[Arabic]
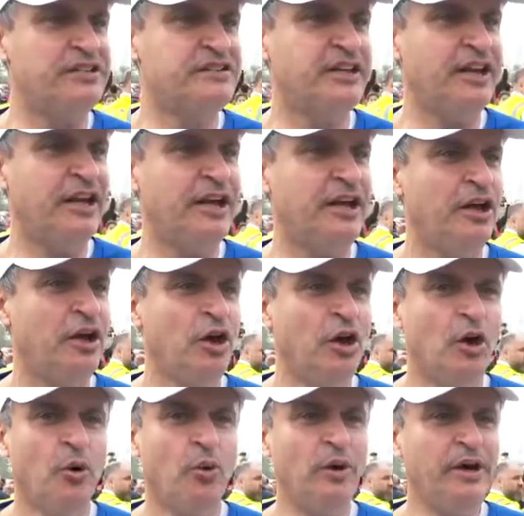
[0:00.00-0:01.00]
سنة
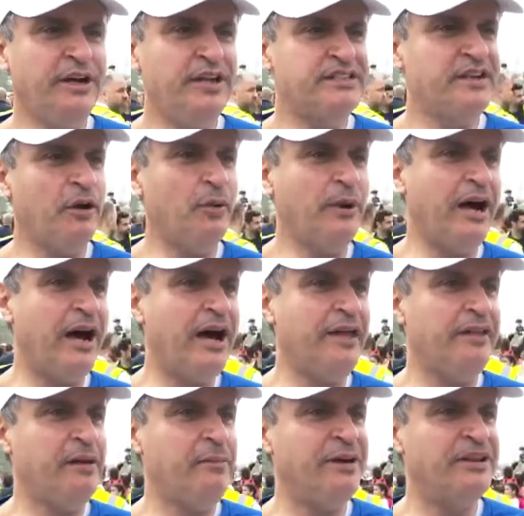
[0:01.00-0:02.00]
وإحنا نسوي
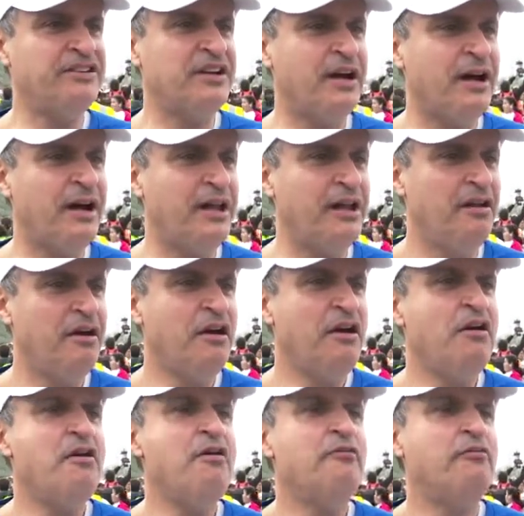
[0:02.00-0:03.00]
هذا المجال
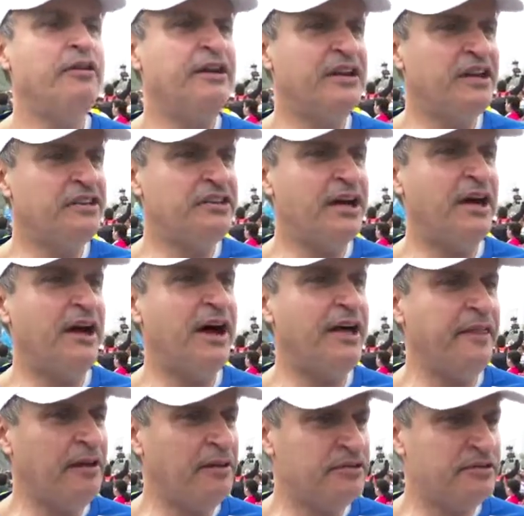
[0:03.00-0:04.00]
في نجاح
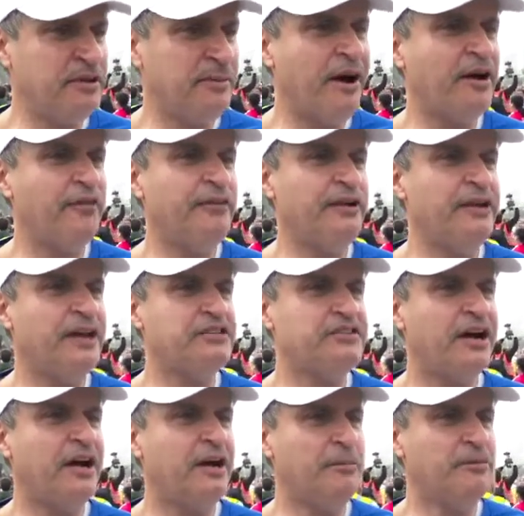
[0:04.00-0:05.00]
هذا السباق في
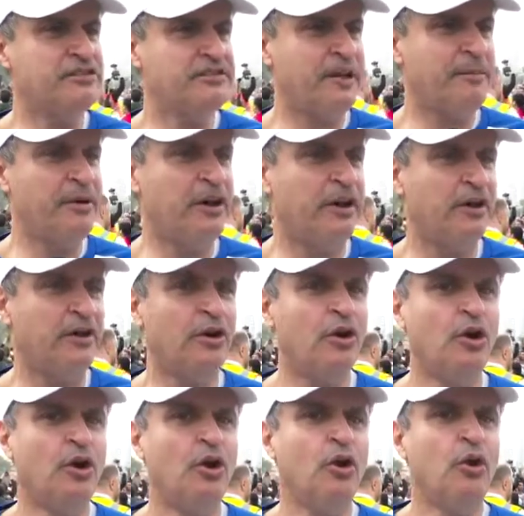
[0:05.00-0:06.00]
نجاح مستمر
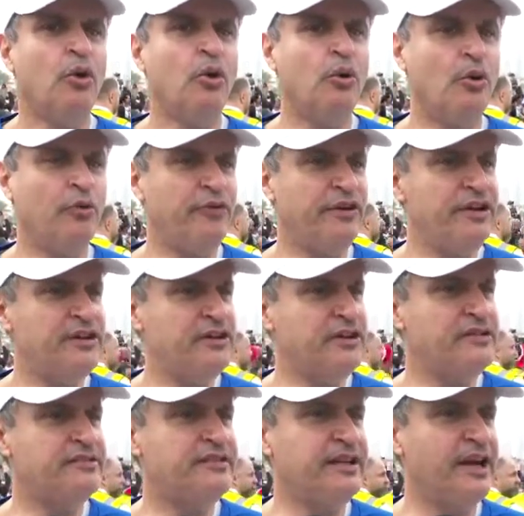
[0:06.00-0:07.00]
وفي
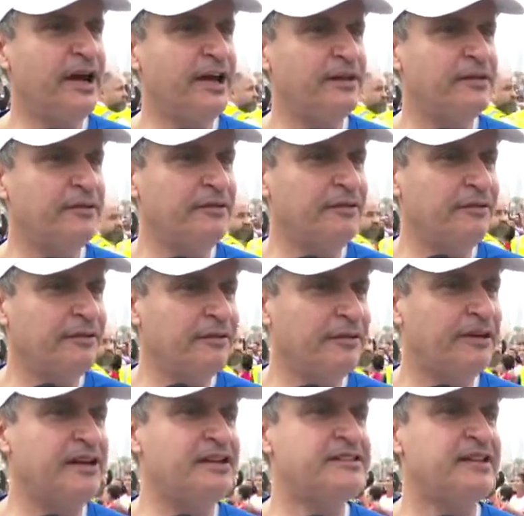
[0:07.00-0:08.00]
ازدياد
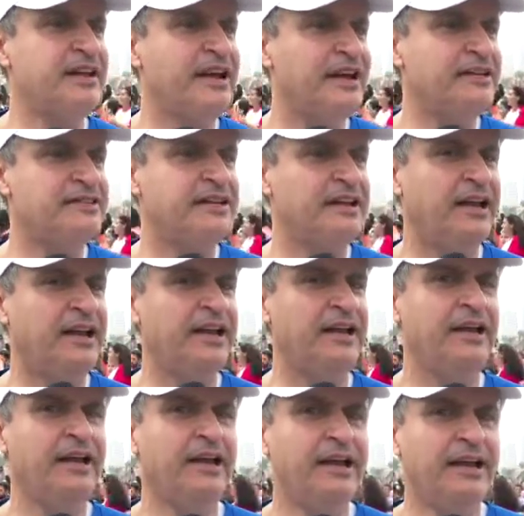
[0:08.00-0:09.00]
كل سنة عن
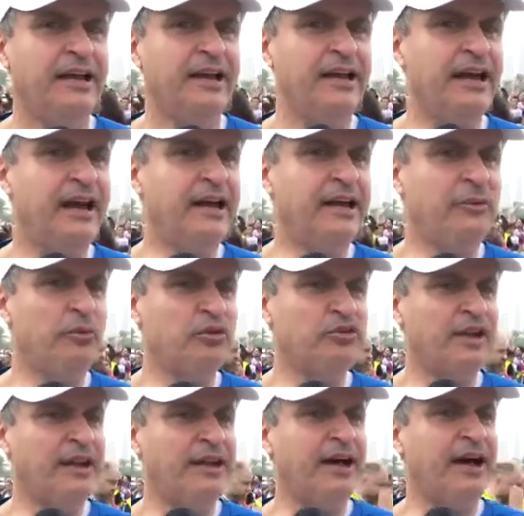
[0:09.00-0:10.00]
سنة إلى أن
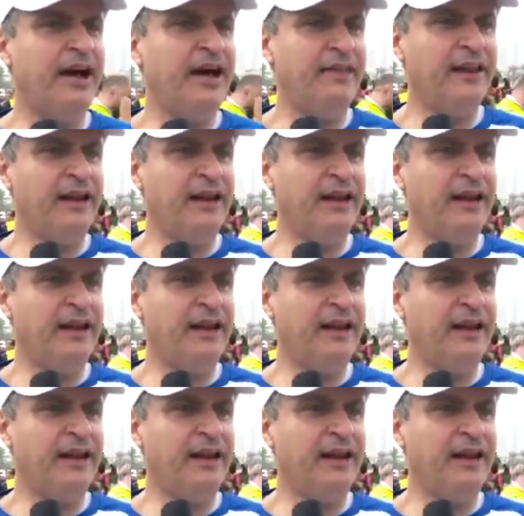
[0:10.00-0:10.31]
وصلنا هذا